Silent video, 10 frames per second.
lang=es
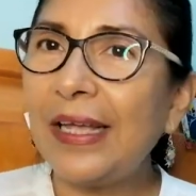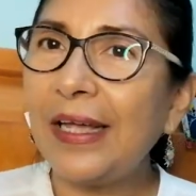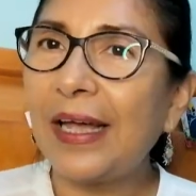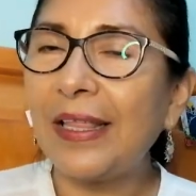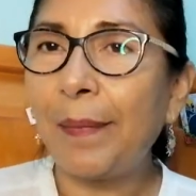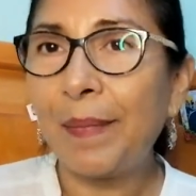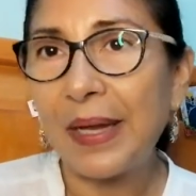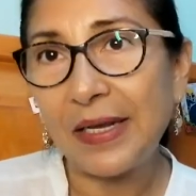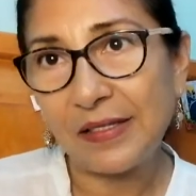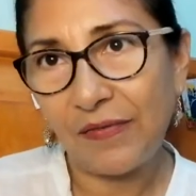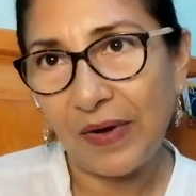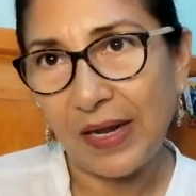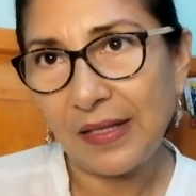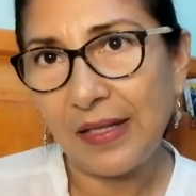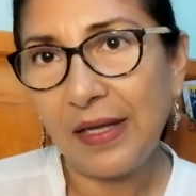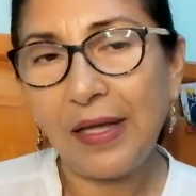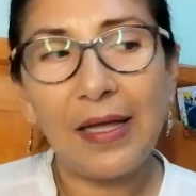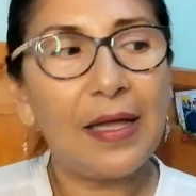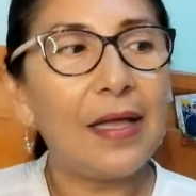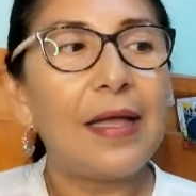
que cada piel es diferente